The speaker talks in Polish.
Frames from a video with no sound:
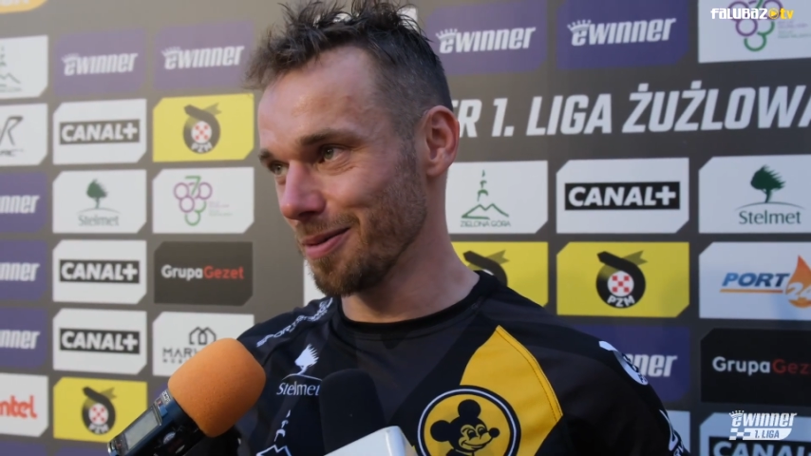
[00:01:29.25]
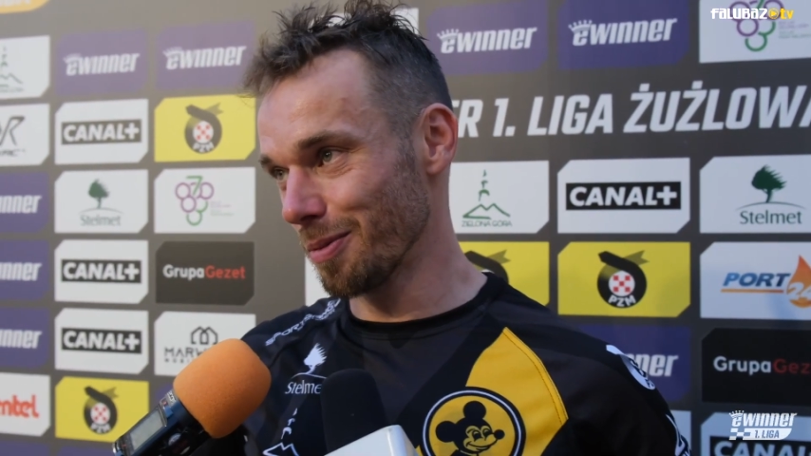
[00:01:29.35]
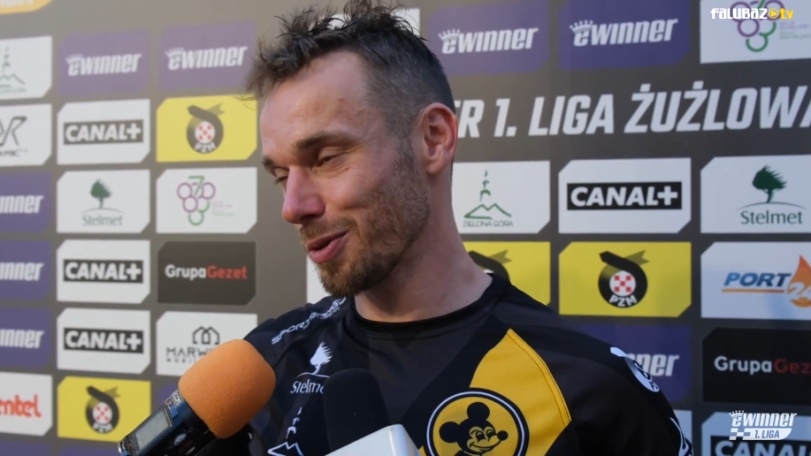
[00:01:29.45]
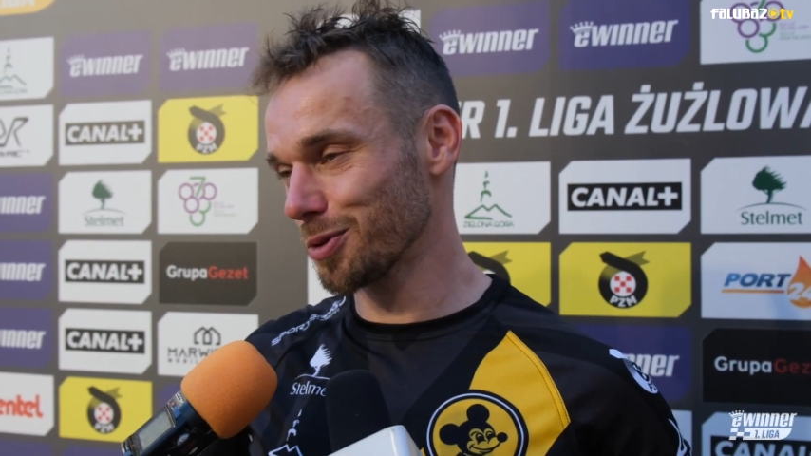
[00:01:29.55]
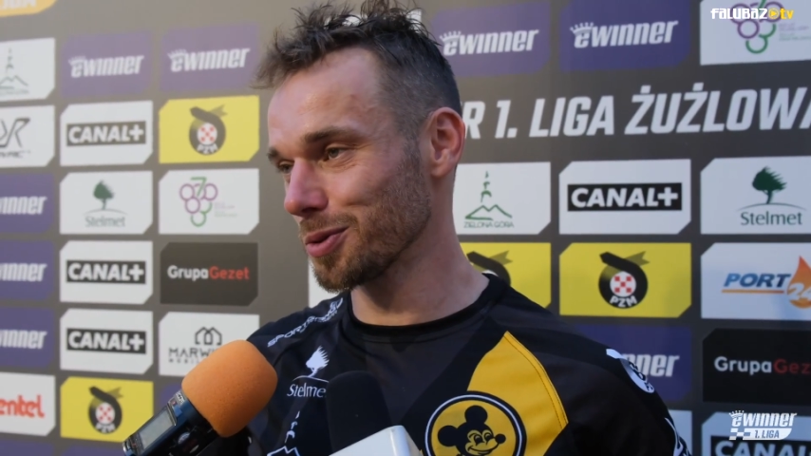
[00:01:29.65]

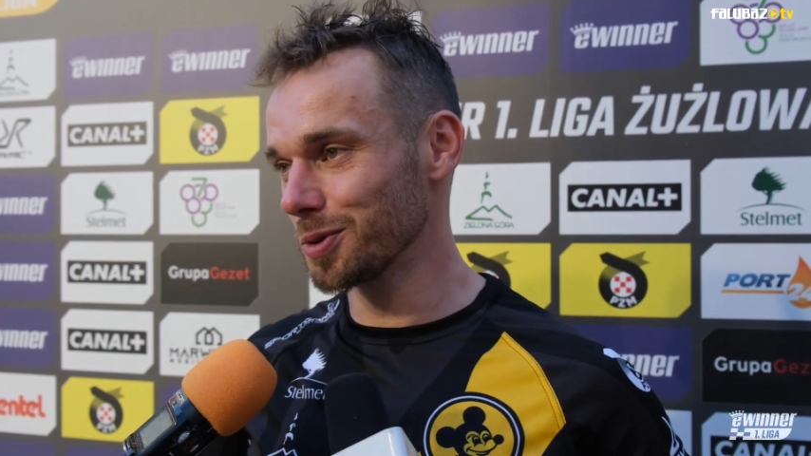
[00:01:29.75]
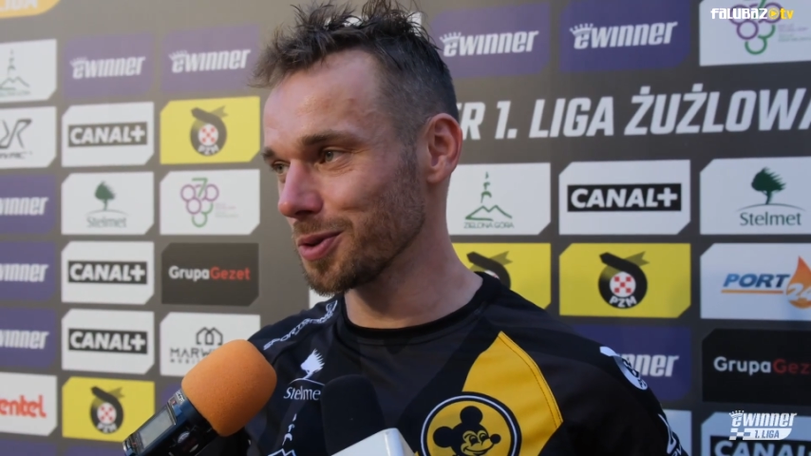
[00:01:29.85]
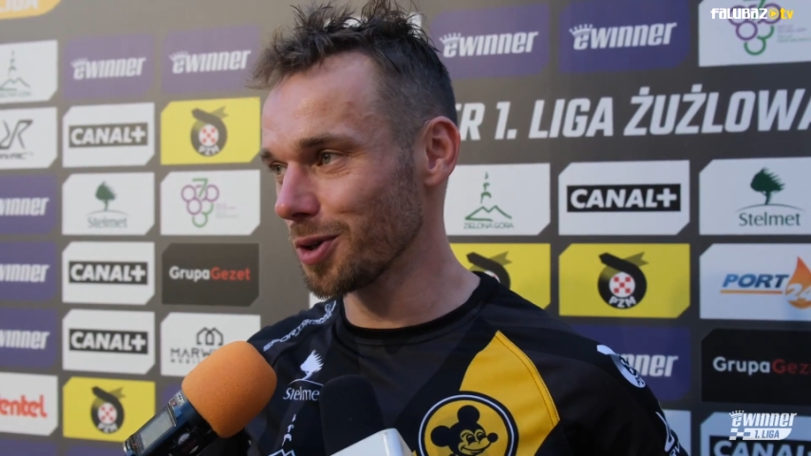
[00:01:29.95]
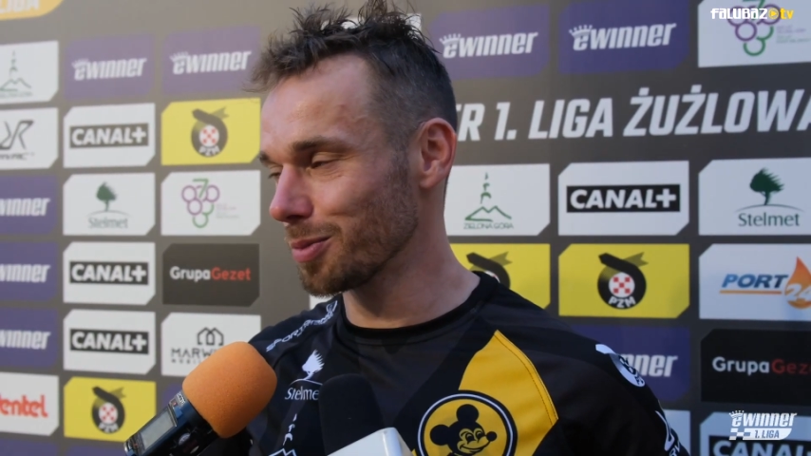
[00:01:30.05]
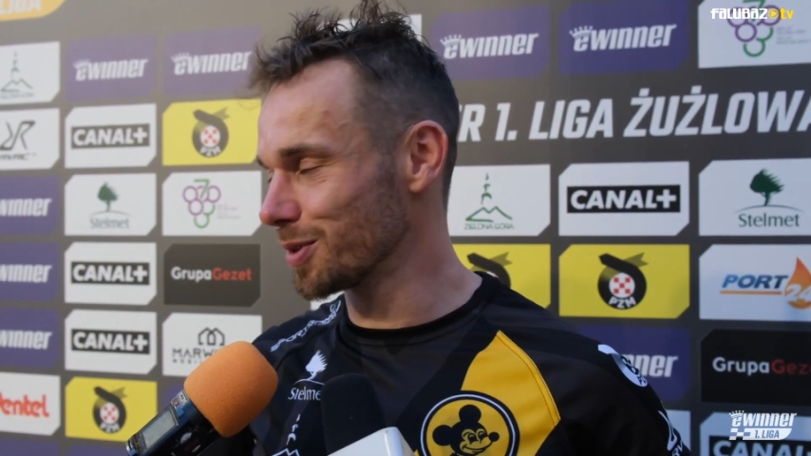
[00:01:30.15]
Po
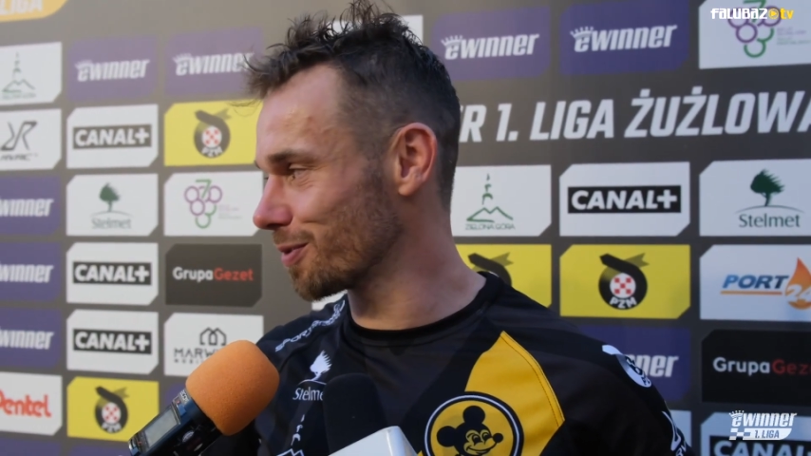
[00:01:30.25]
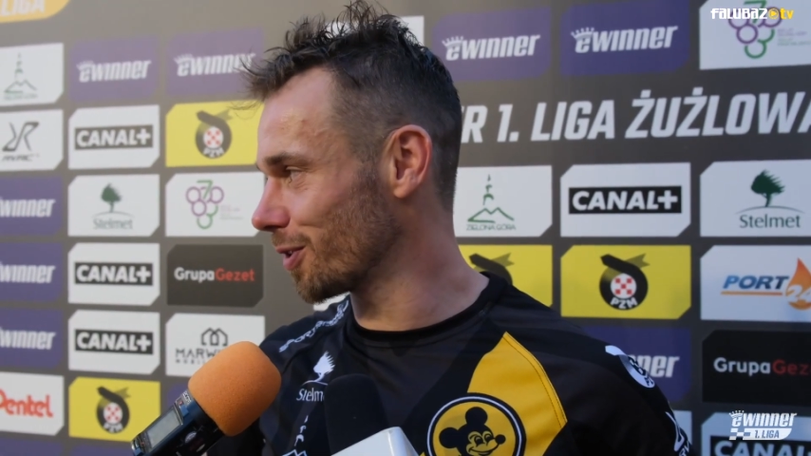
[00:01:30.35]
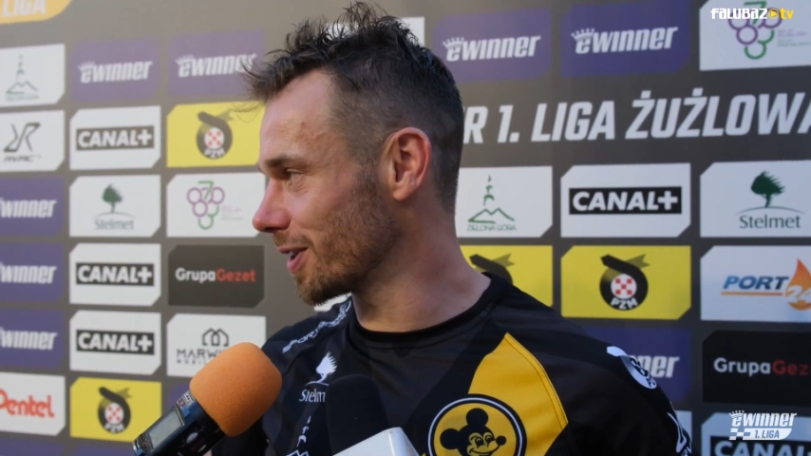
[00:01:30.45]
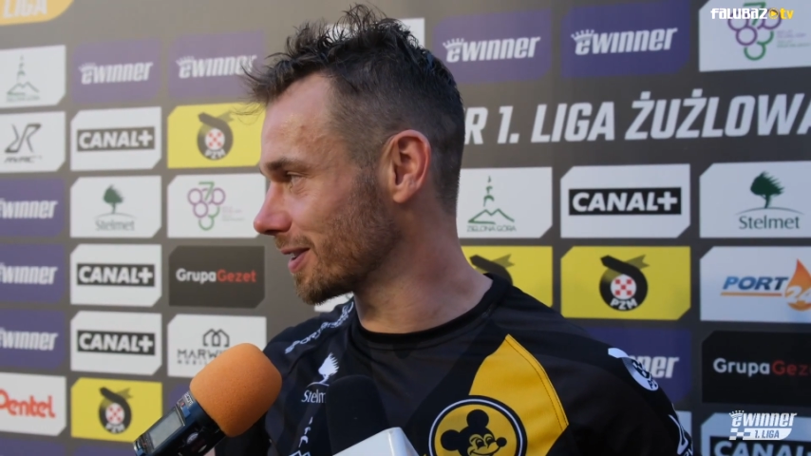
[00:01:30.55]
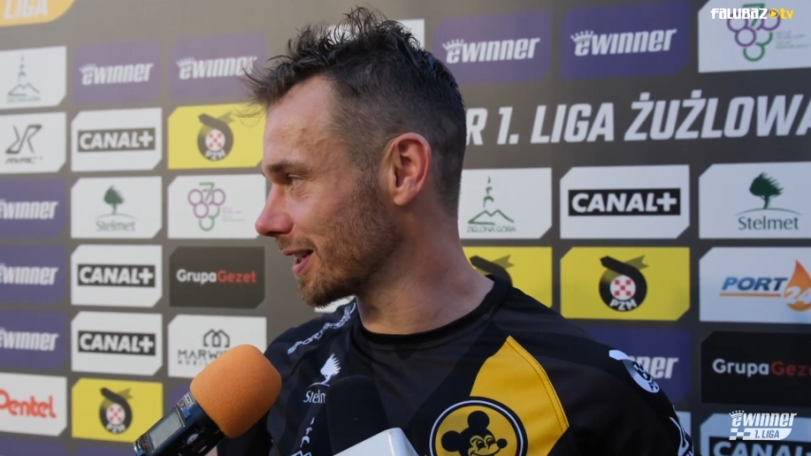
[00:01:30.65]
prostu robić
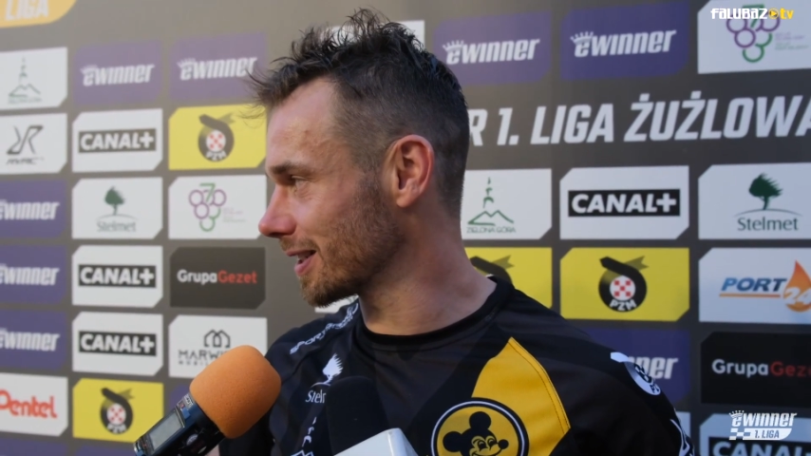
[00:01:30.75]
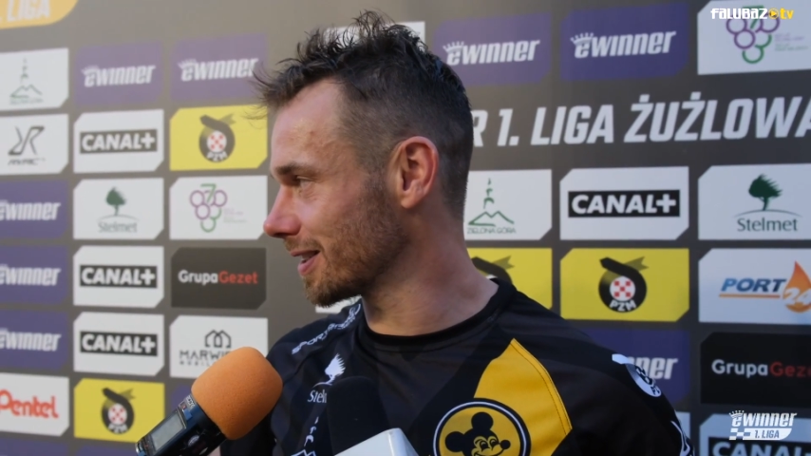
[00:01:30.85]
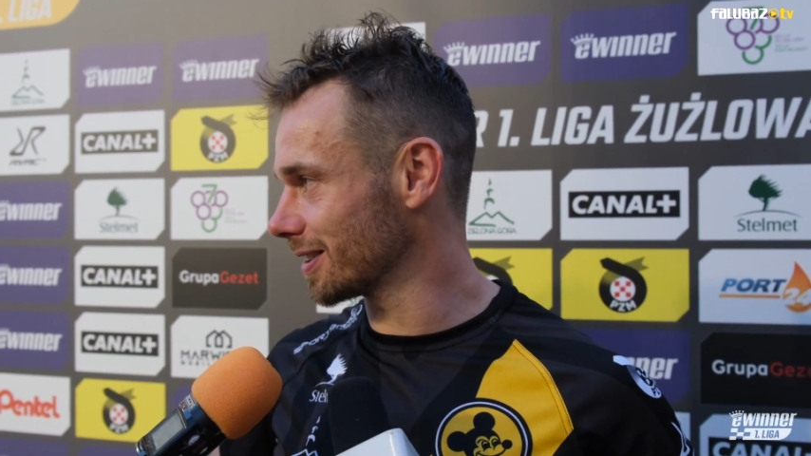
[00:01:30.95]
swoje, tak?